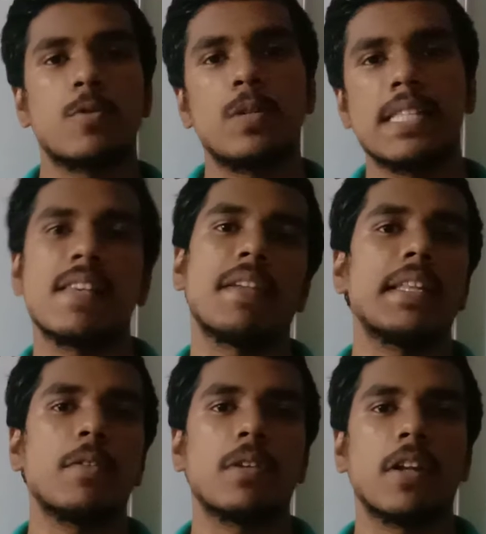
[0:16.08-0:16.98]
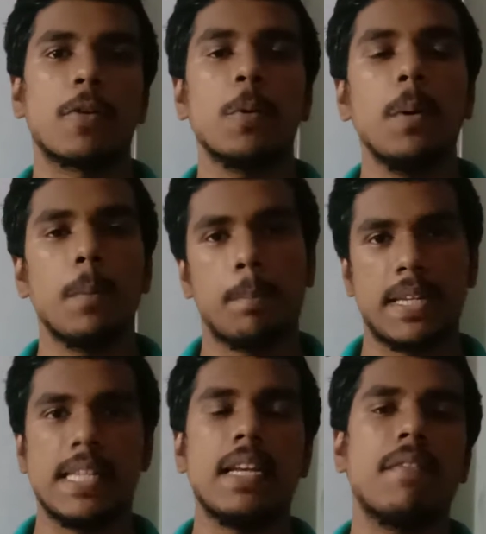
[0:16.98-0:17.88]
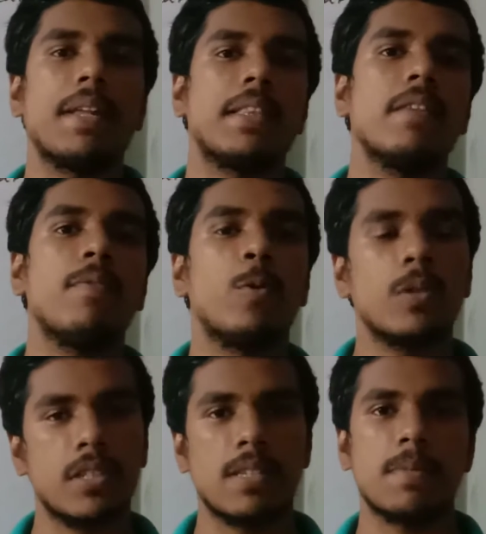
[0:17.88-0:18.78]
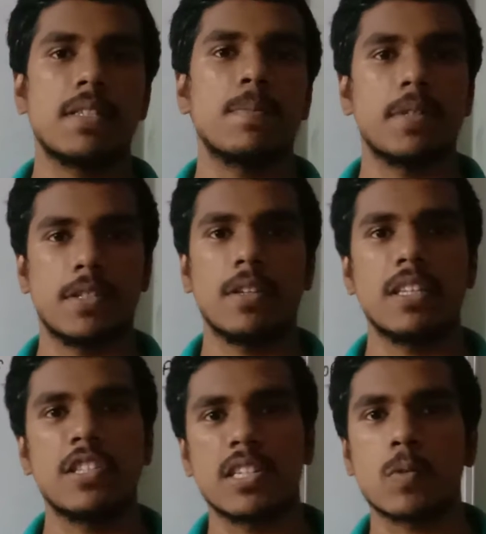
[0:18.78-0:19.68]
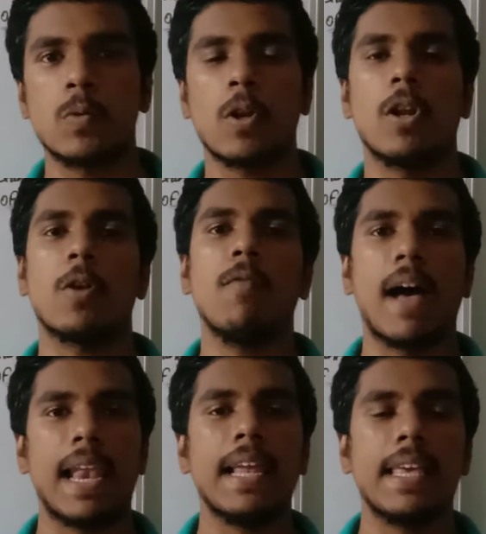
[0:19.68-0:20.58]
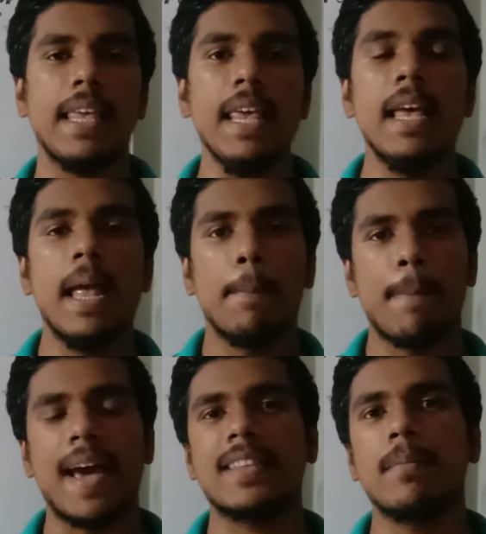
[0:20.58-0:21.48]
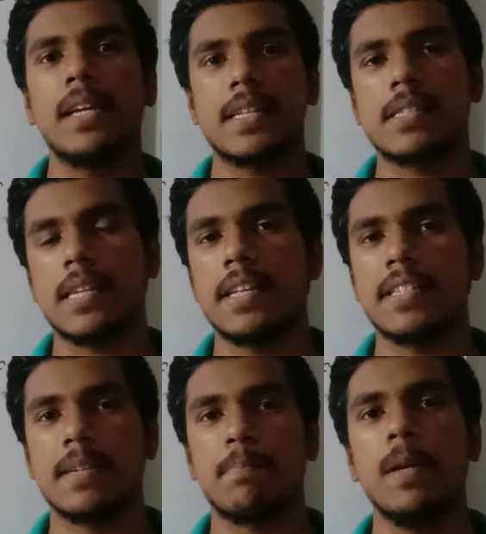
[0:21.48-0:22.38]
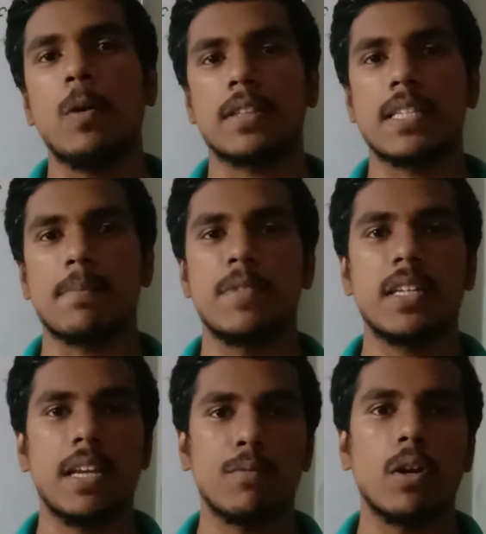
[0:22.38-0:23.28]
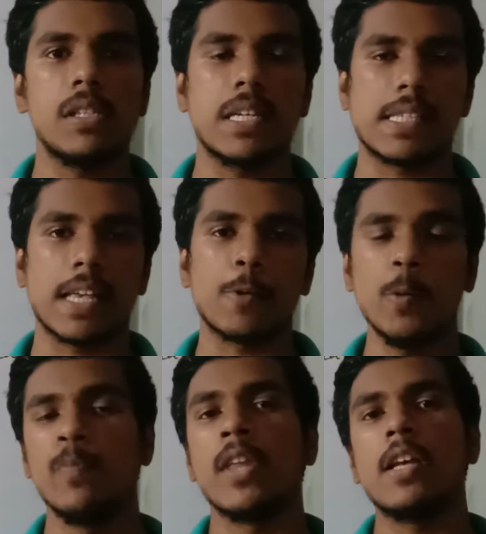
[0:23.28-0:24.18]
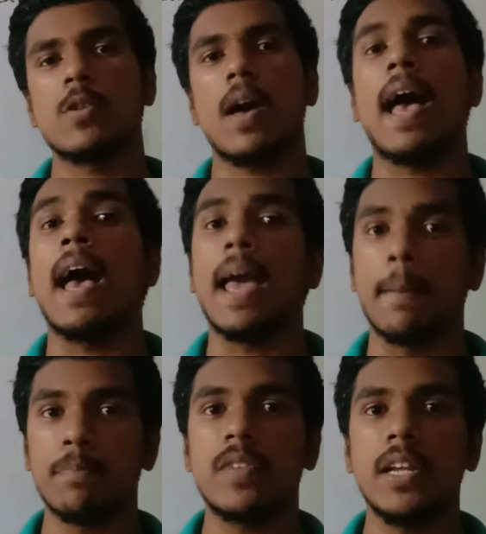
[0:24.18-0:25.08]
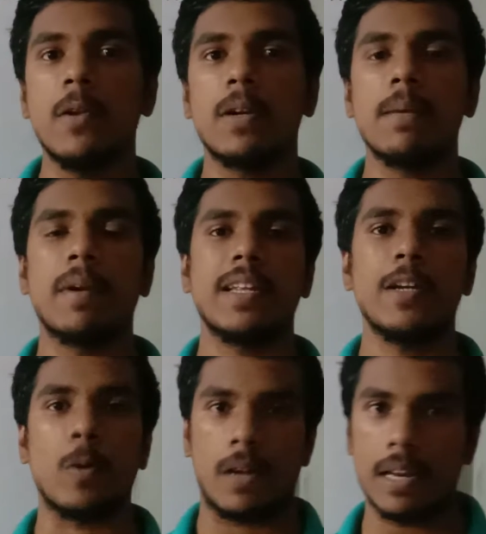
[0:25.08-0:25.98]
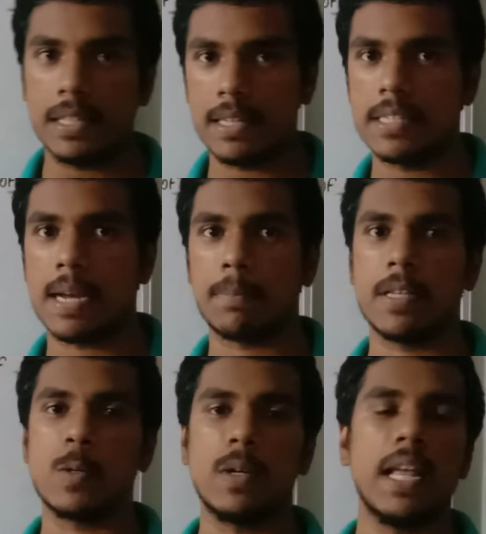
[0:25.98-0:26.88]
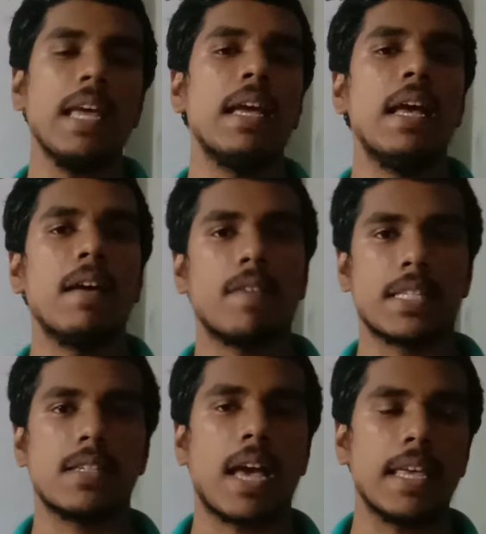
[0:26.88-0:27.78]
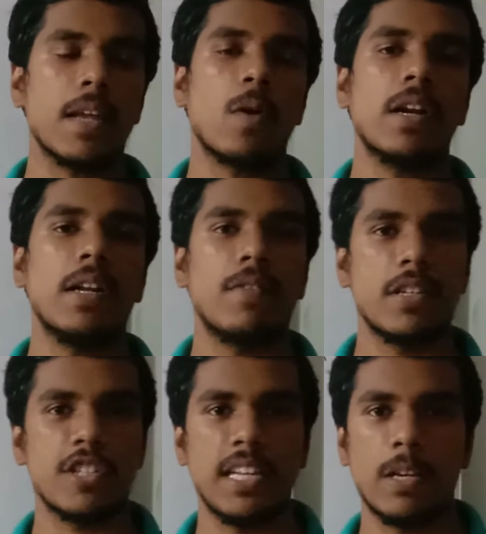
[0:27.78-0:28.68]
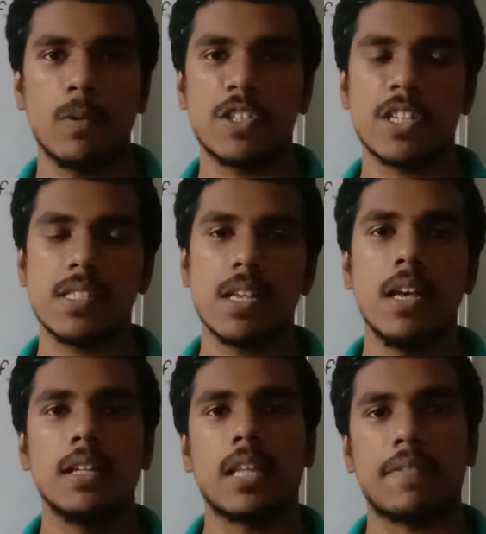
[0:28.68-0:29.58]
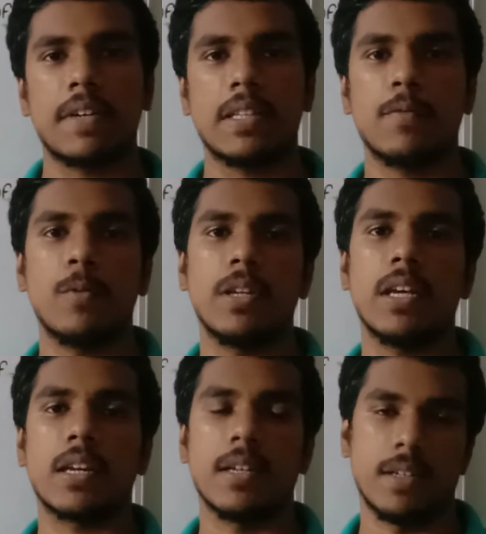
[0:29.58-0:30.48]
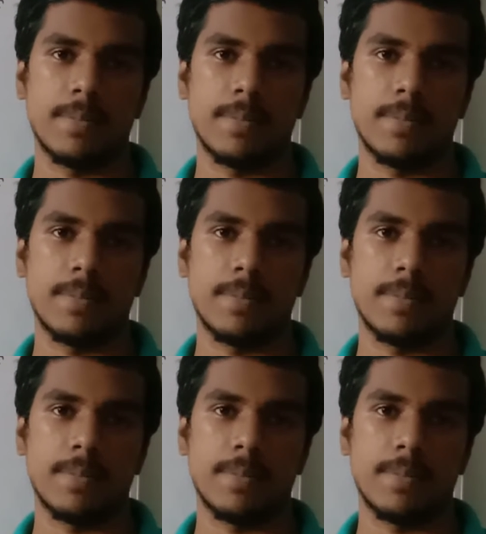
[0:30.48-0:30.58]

స్టూడెంట్స్ ఎవరైతే ఉన్నారో ప్రజెంట్ ఎవరైతే ఫోర్త్ సెమిస్టర్ పర్సీరింగ్ చేసుకుంటున్నారో వాళ్ళకి మ్యాథమెటిక్స్ త్రీ అని చెప్పి కొత్త సబ్జెక్ట్ని ఇన్వాల్వ్ చేశారు సో ఆ ఎం త్రీలోని మనకి టోటల్గా త్రీ చాప్టర్స్ ఉంటాయి ఫస్ట్ హయ్యర్ ఆర్డర్ డిఫరెన్షియల్ ఈక్వేషన్స్ తర్వాత ఫోర్ ఇయర్